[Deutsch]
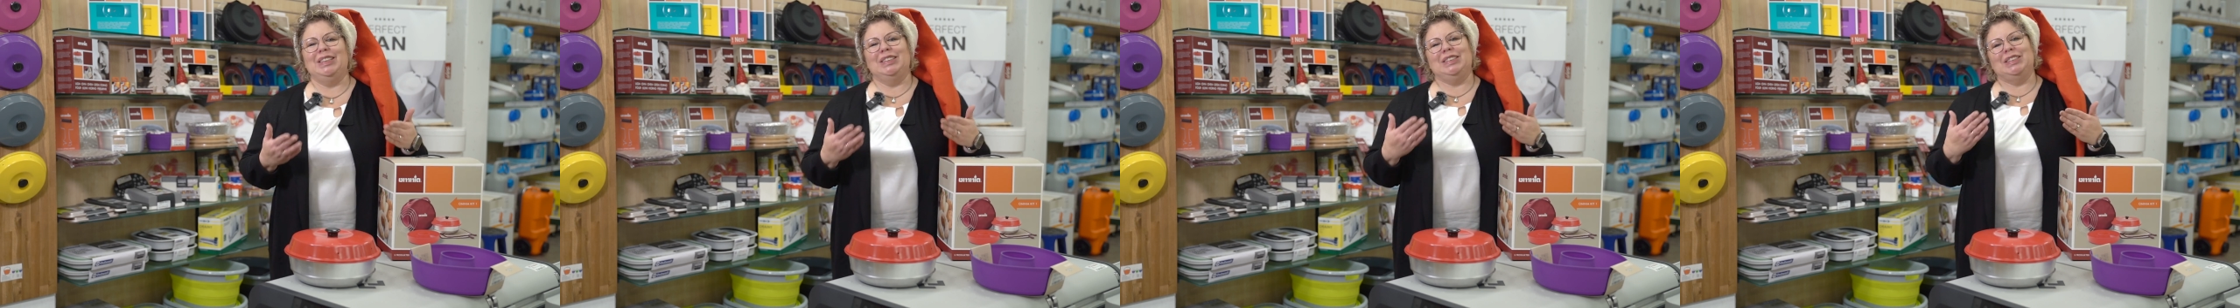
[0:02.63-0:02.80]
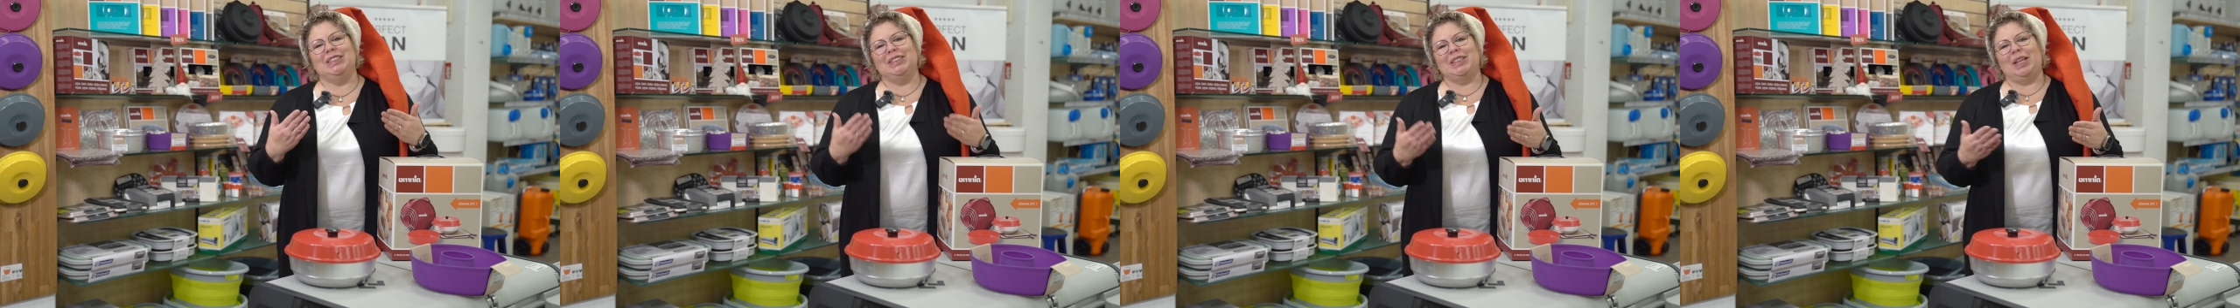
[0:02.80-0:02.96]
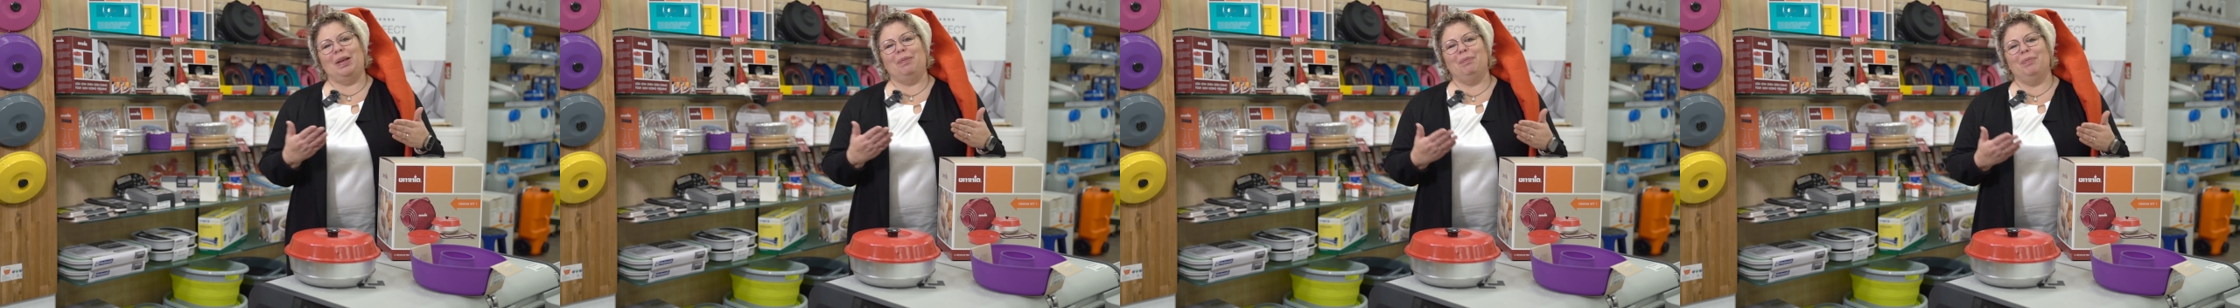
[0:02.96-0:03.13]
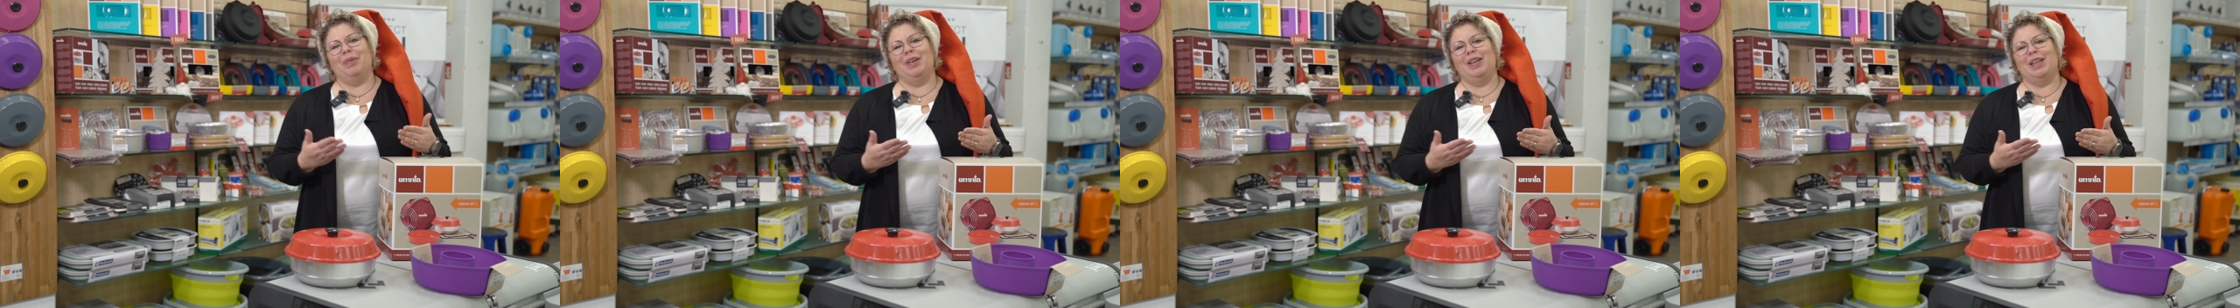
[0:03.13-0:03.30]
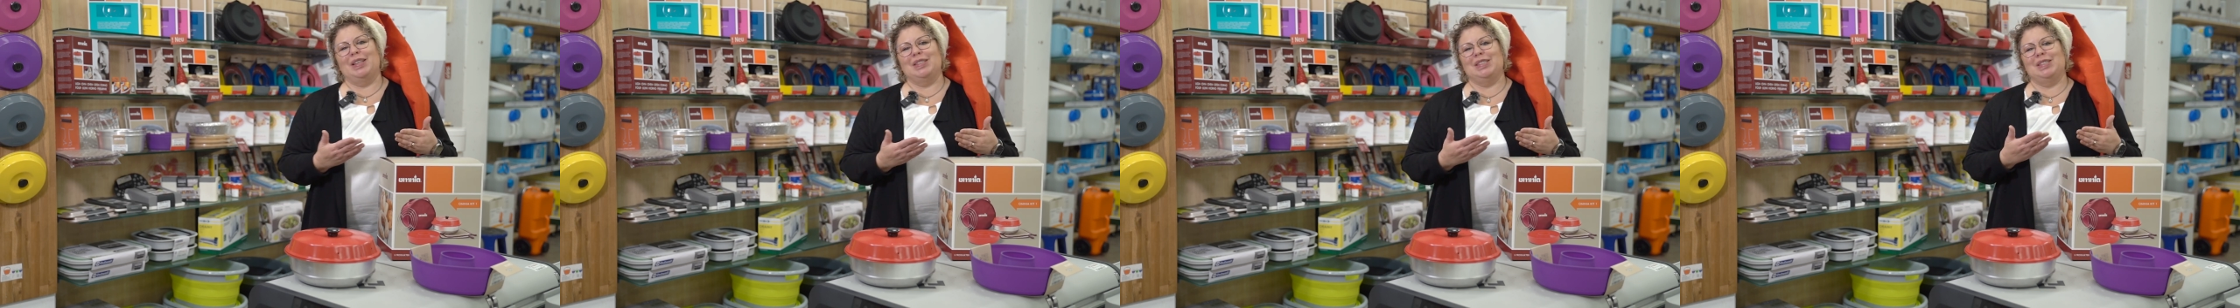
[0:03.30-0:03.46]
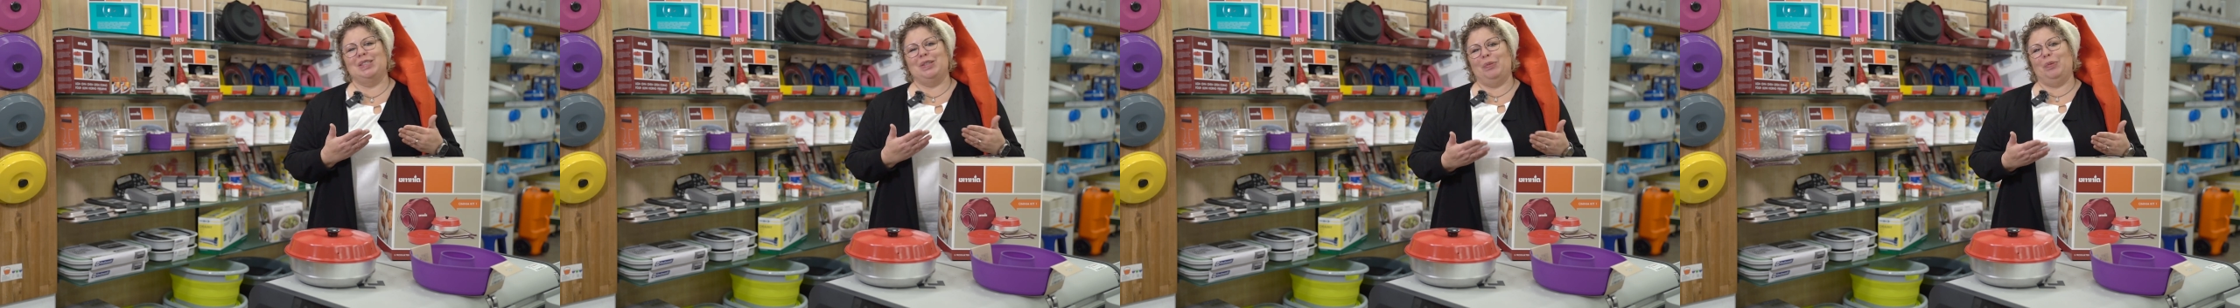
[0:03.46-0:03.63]
das das
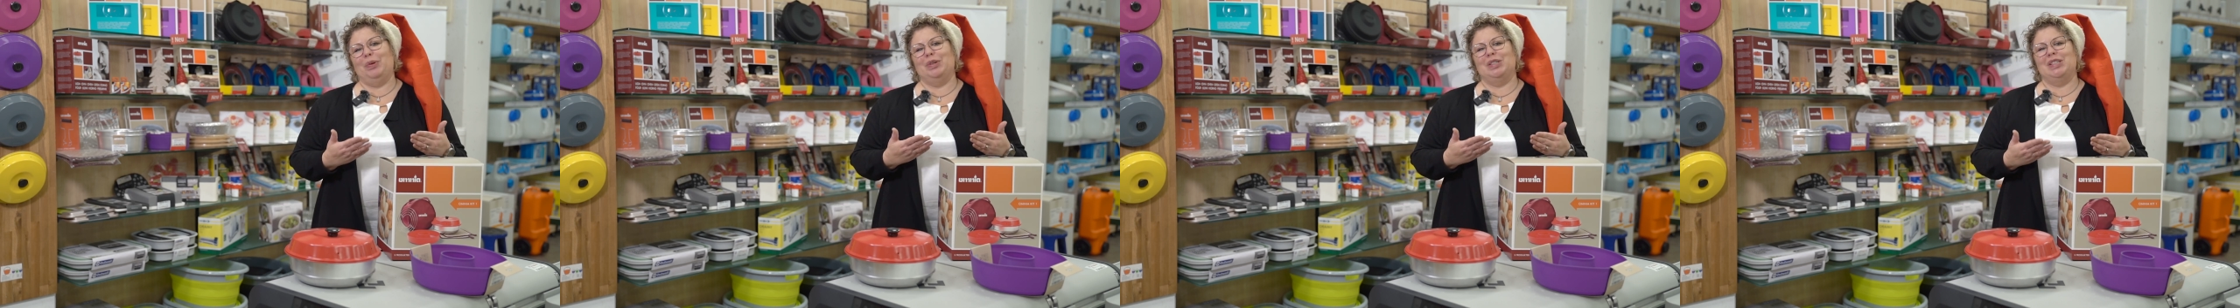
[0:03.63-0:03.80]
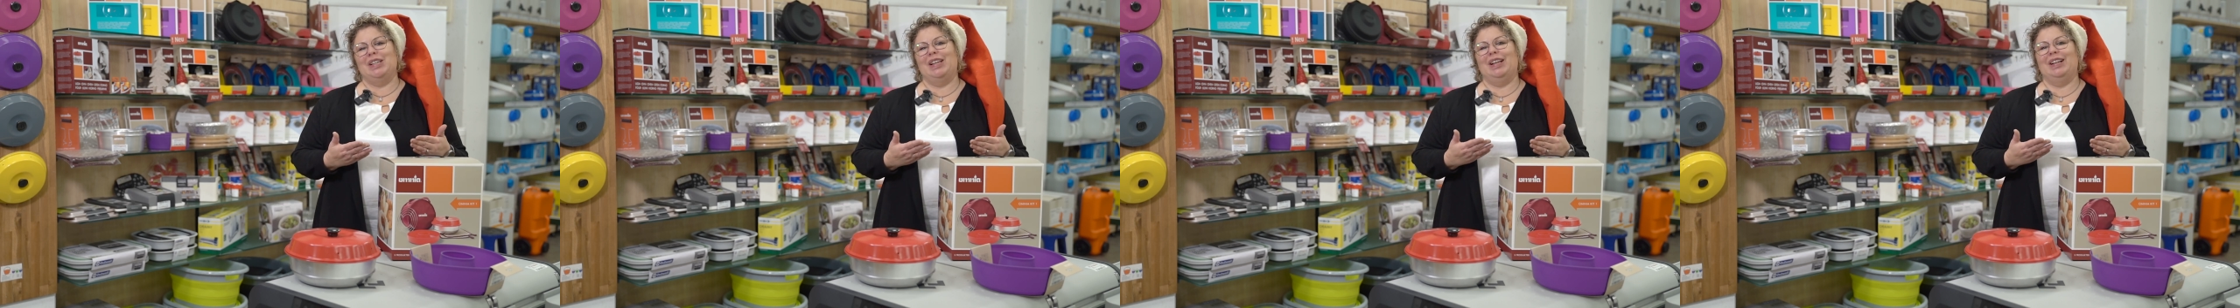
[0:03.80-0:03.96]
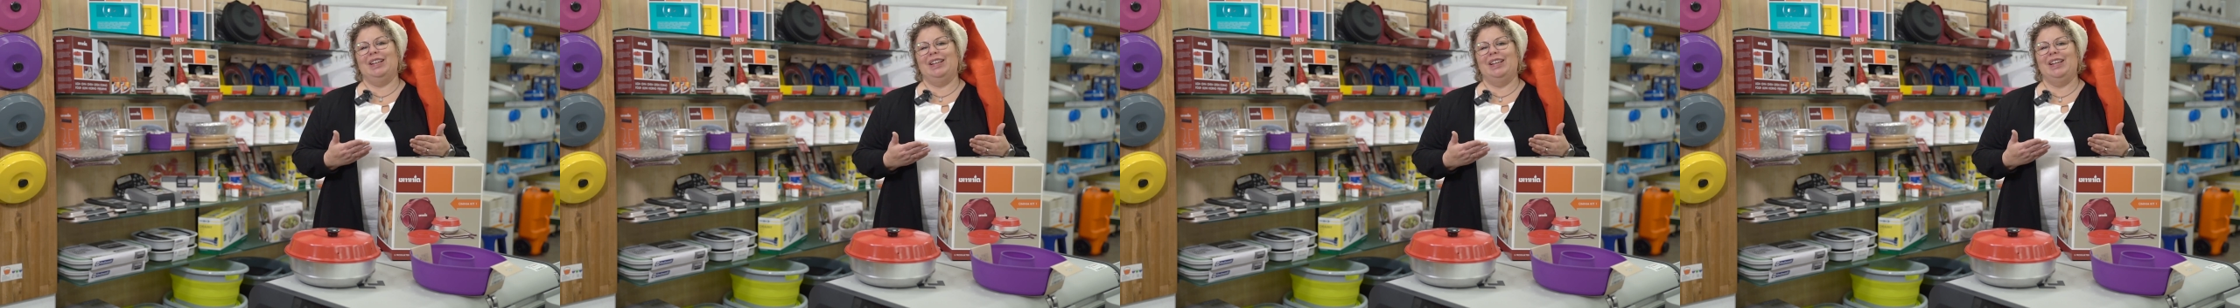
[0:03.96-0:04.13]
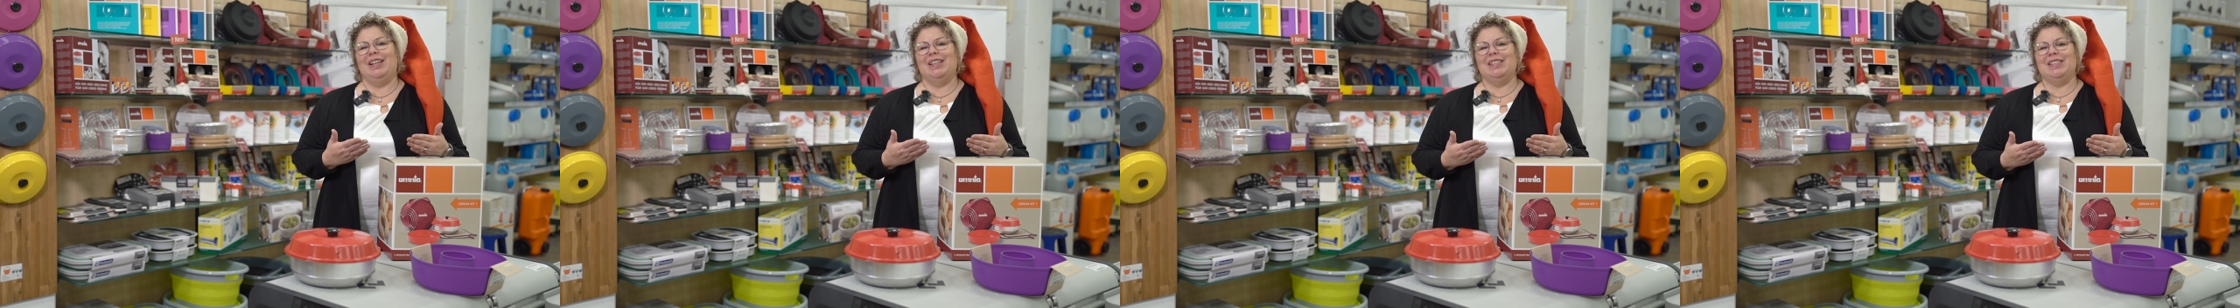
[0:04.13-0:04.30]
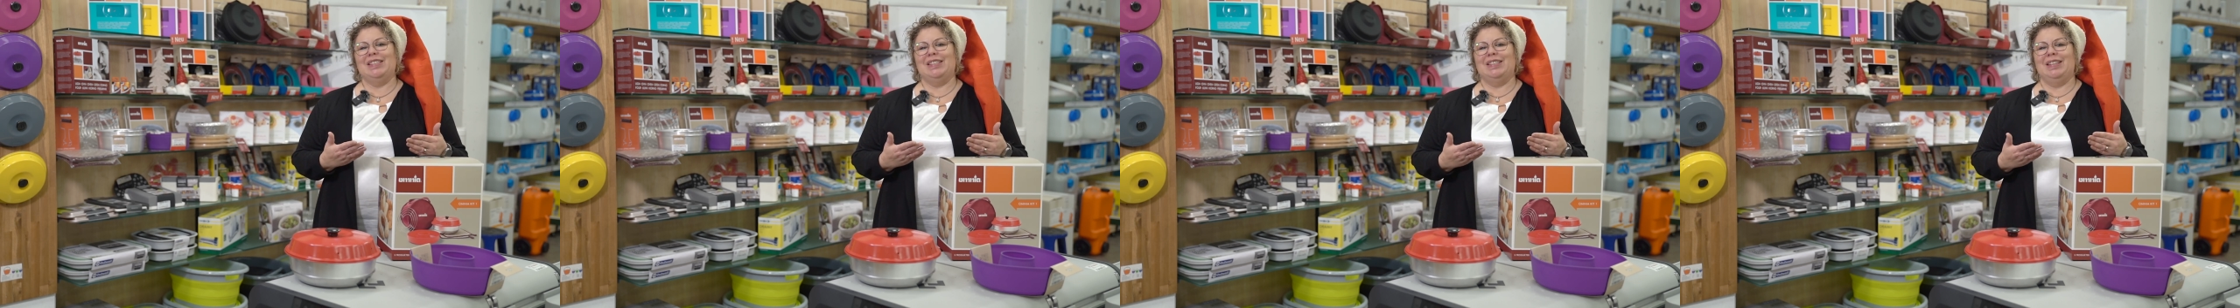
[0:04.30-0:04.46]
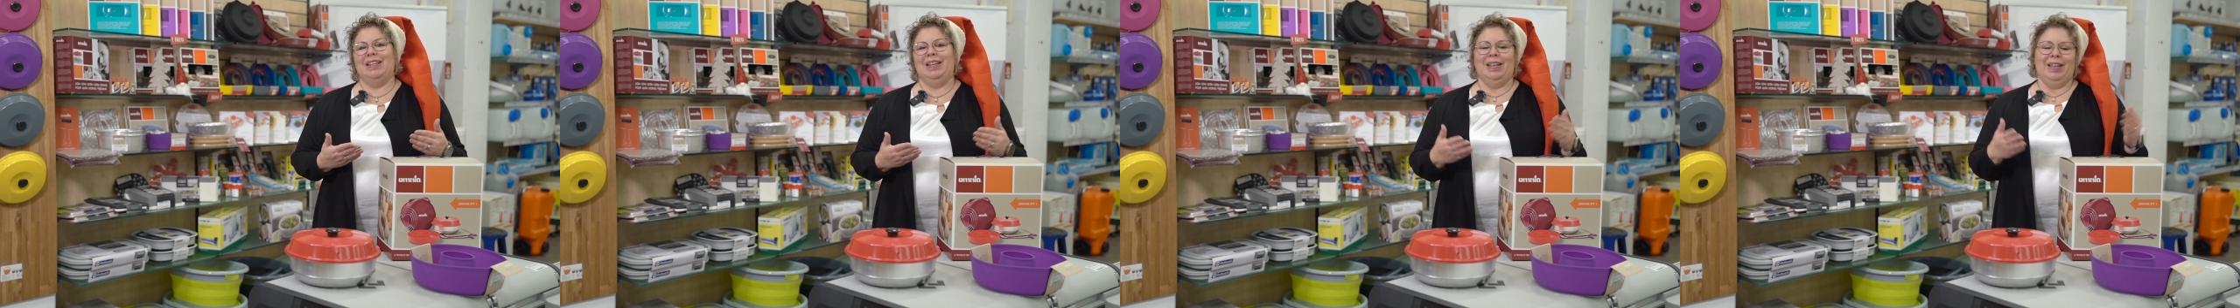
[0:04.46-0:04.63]
Camperherz höher schlagen lässt.